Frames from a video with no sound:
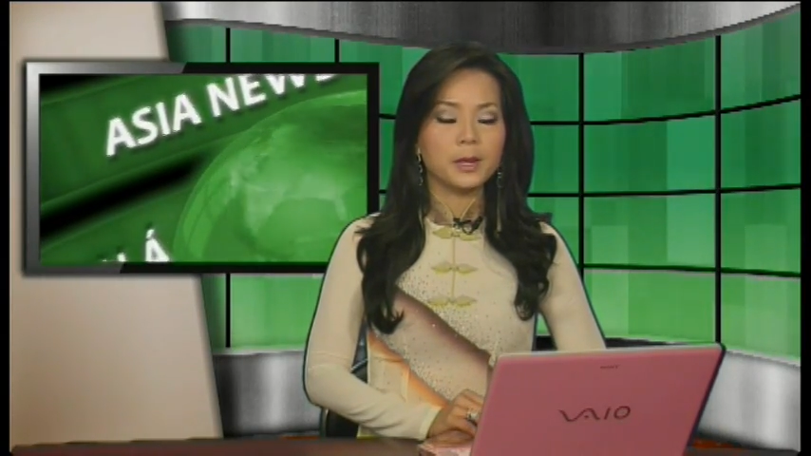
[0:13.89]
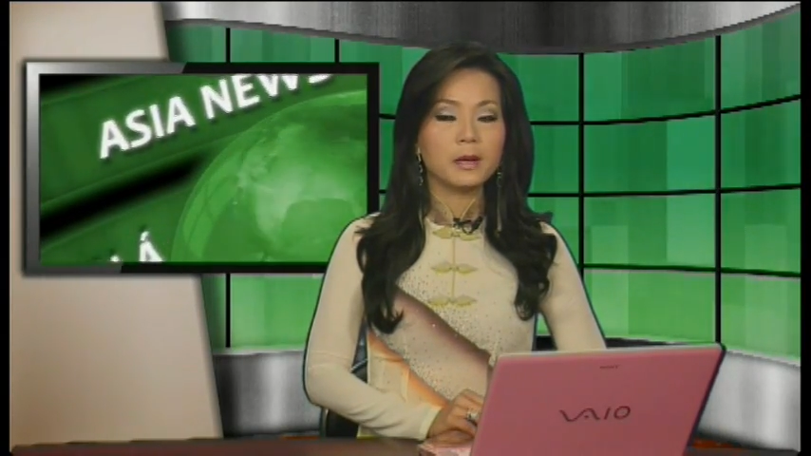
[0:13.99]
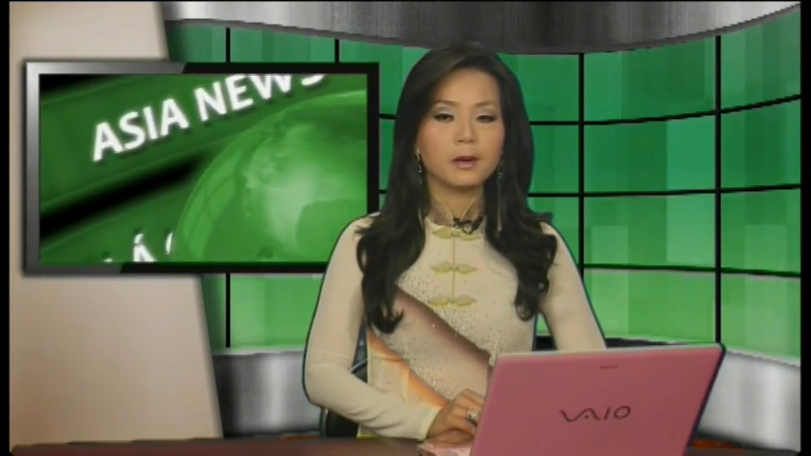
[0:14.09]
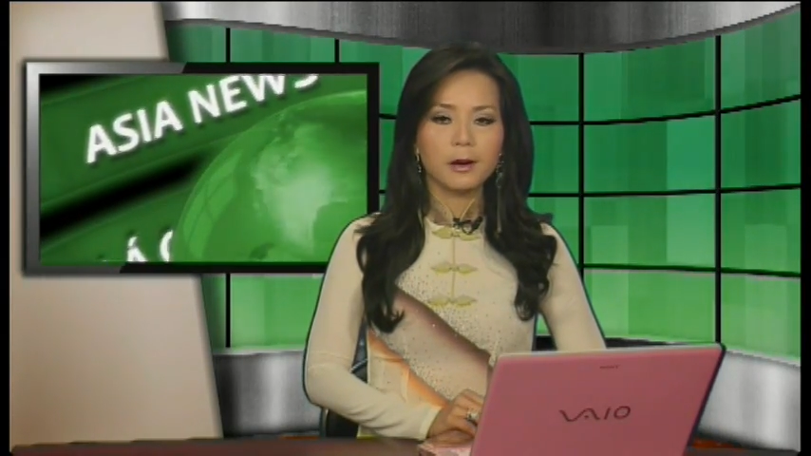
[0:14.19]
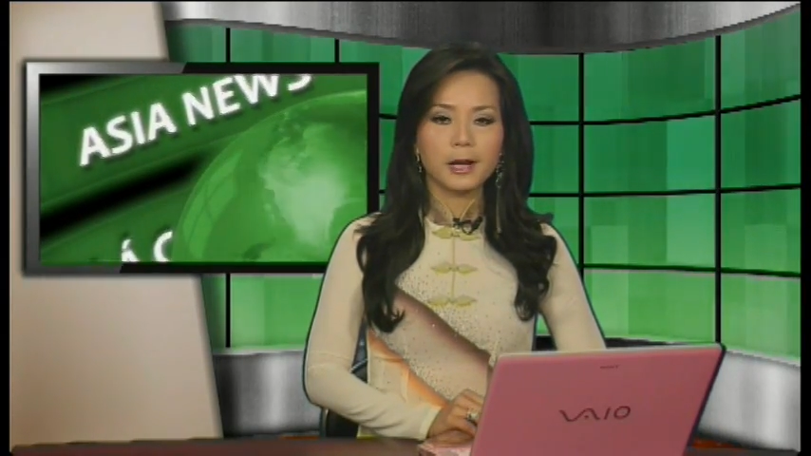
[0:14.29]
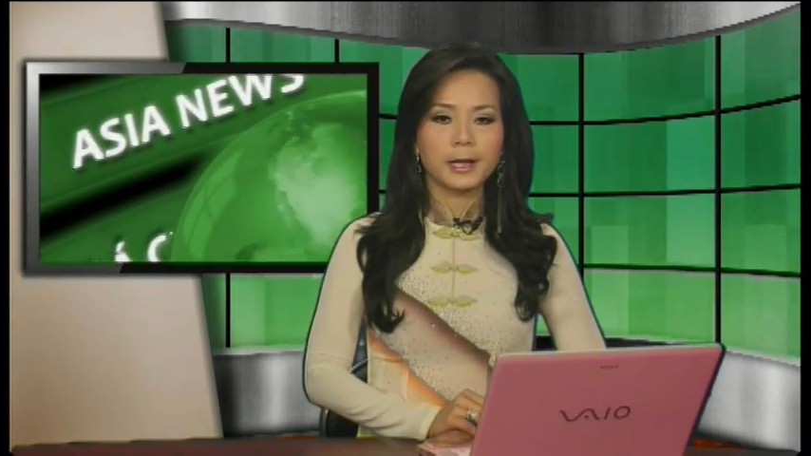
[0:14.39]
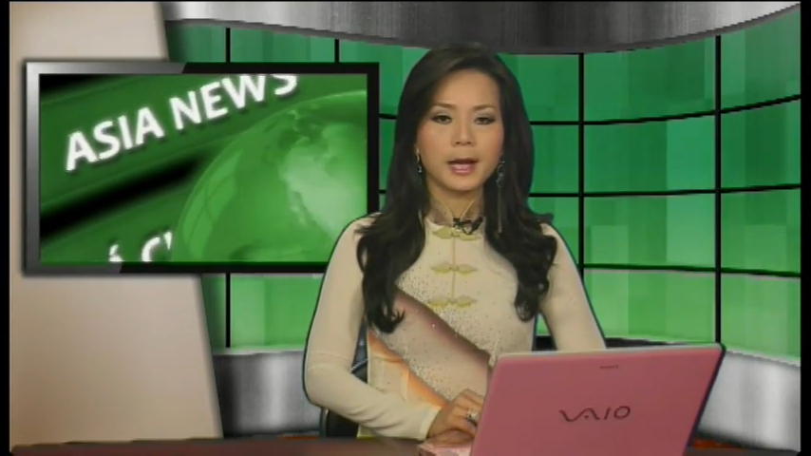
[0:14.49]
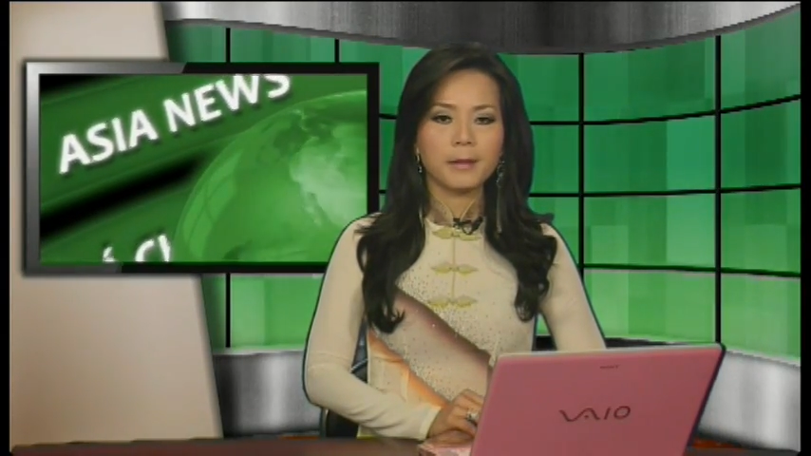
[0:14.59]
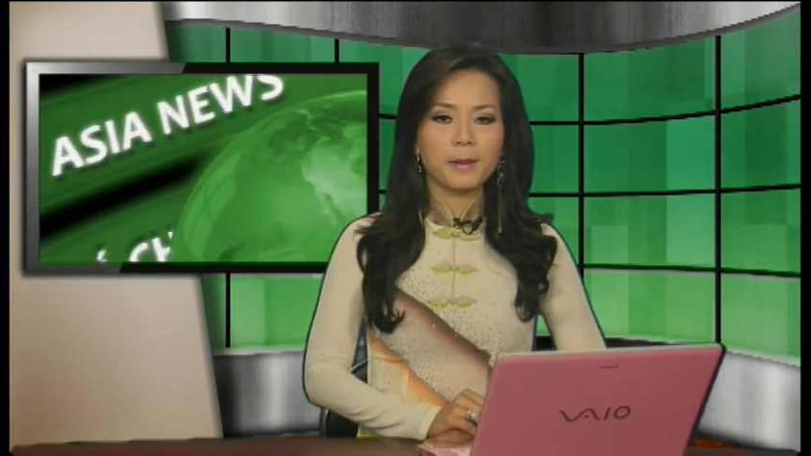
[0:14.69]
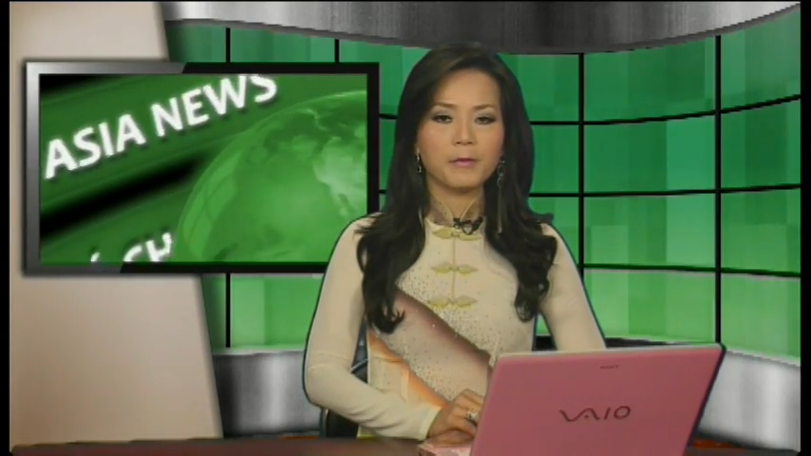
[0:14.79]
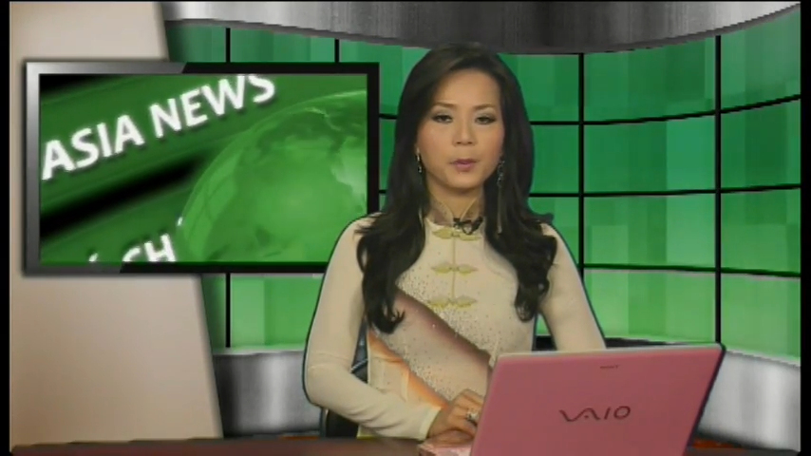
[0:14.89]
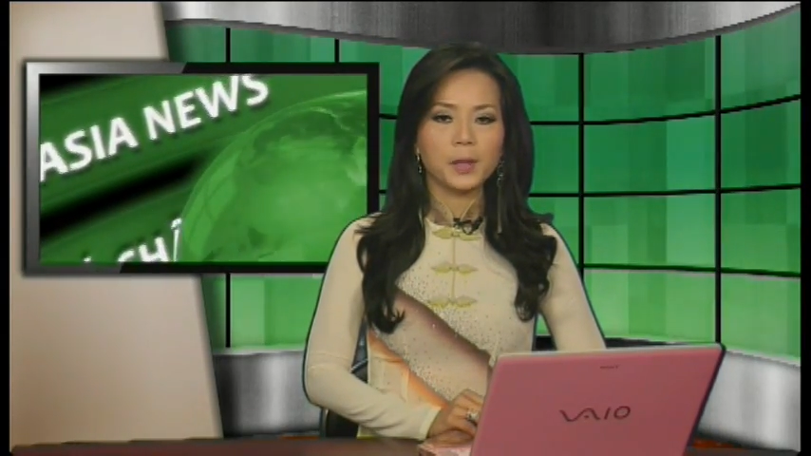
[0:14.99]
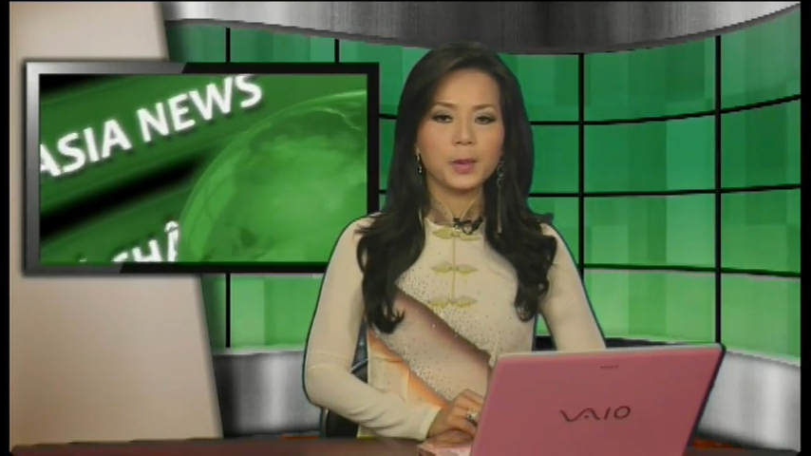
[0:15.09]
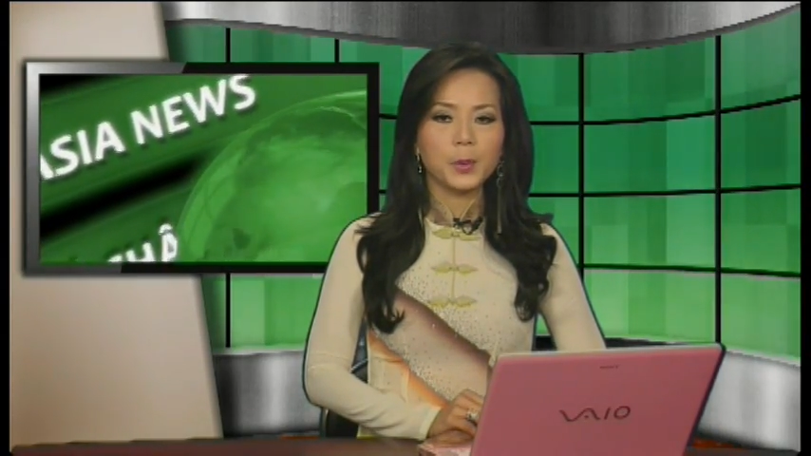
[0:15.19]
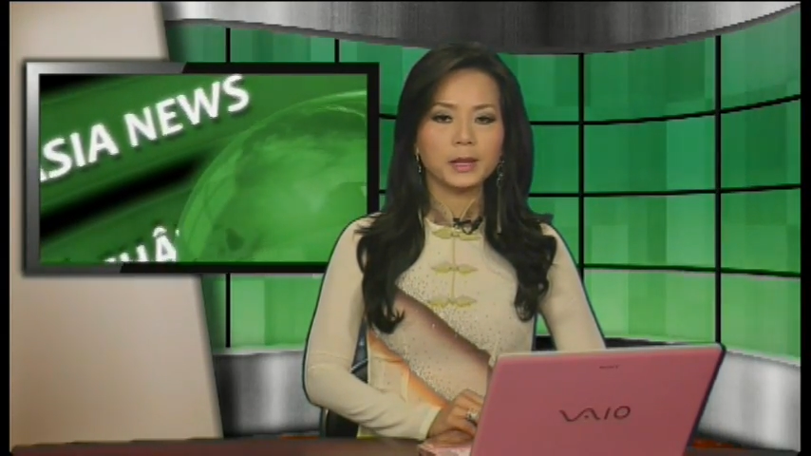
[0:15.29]
có khả năng mang vũ khí
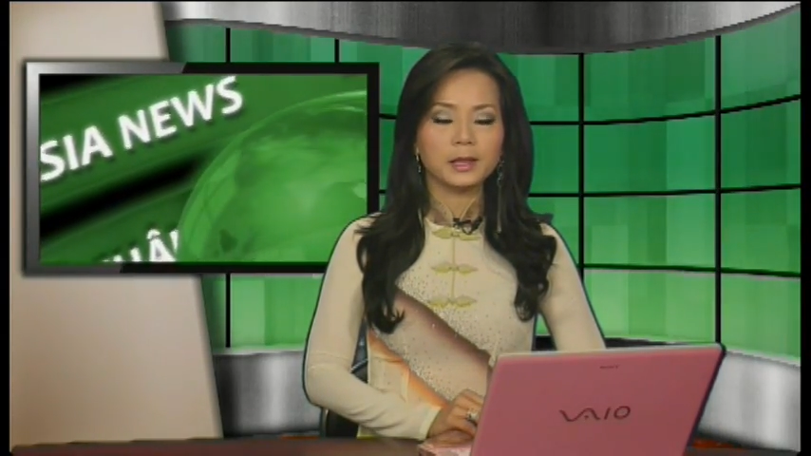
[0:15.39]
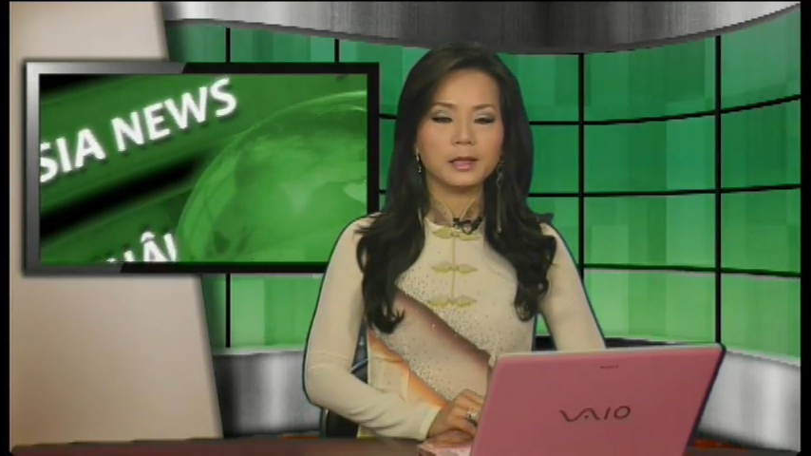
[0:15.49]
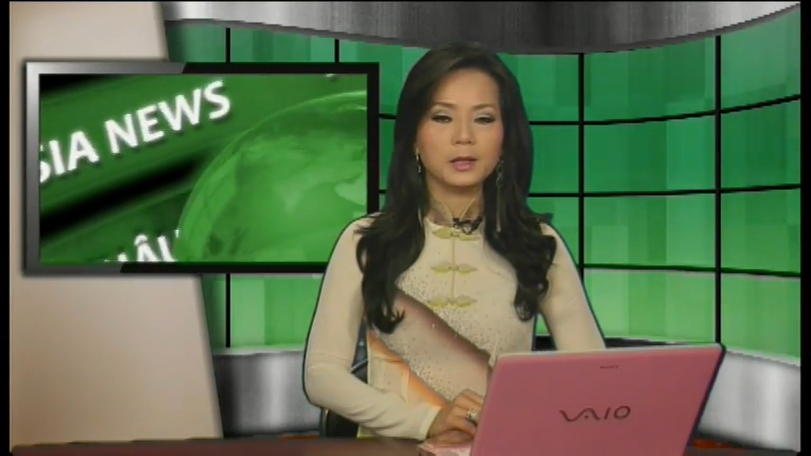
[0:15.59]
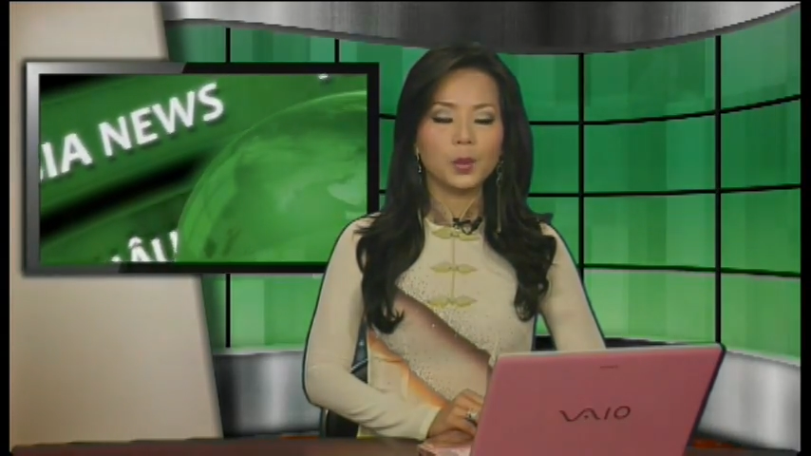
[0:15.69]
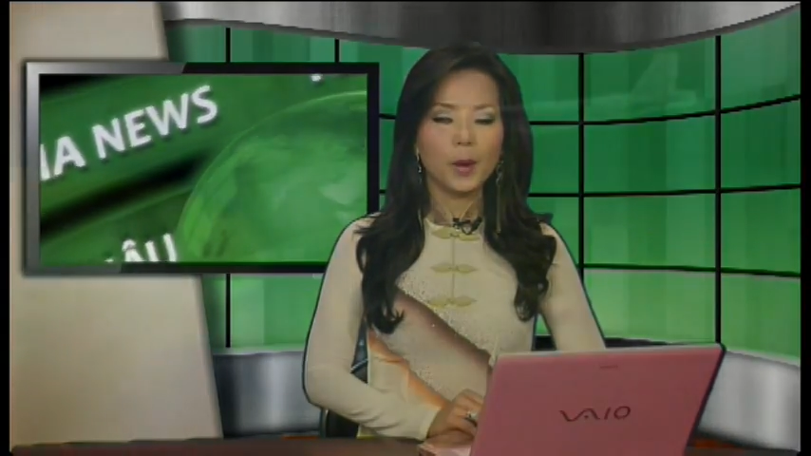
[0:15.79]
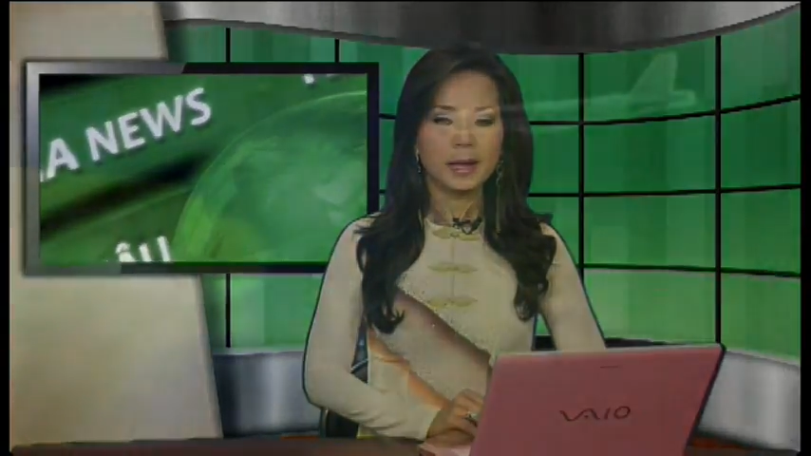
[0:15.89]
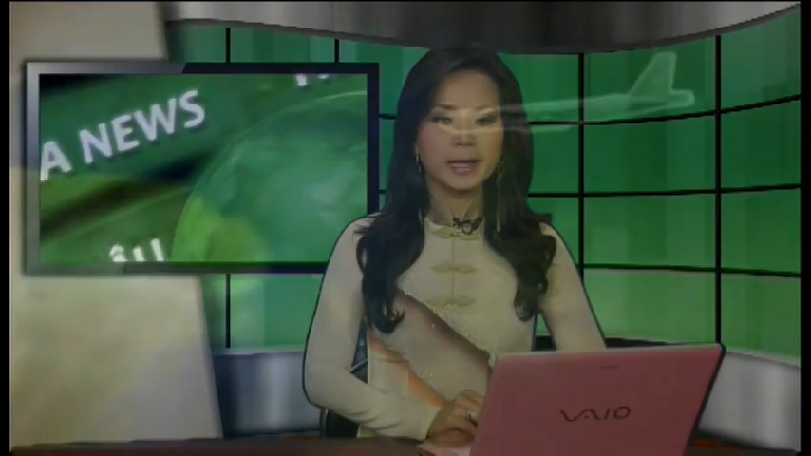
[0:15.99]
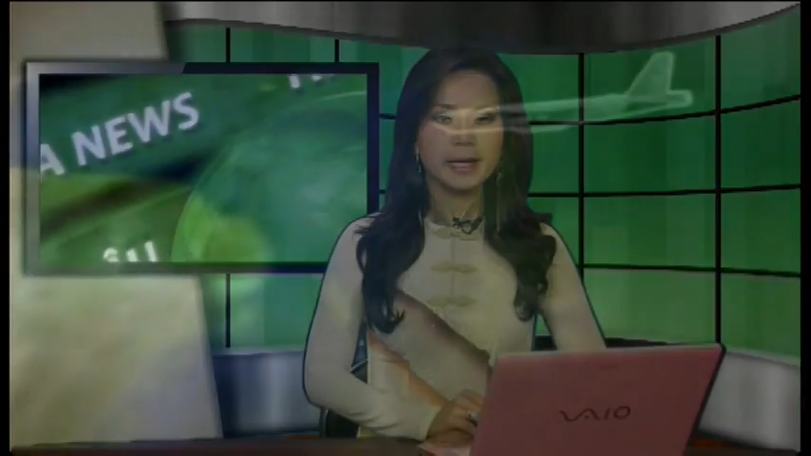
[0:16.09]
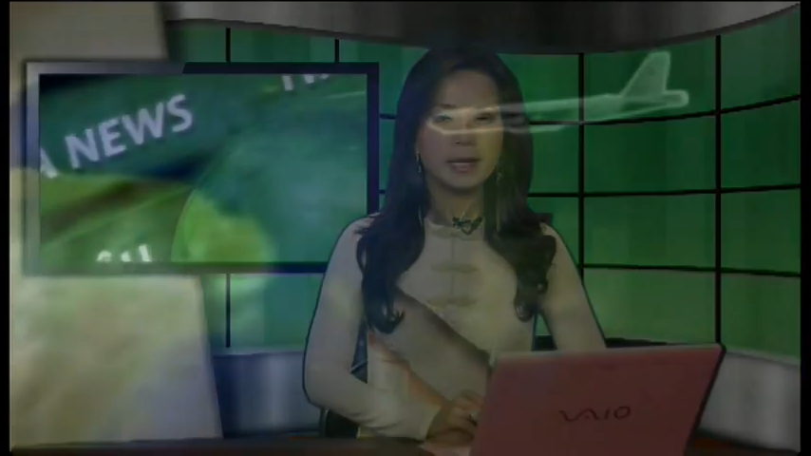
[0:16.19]
nguyên tử của Hoa Kỳ.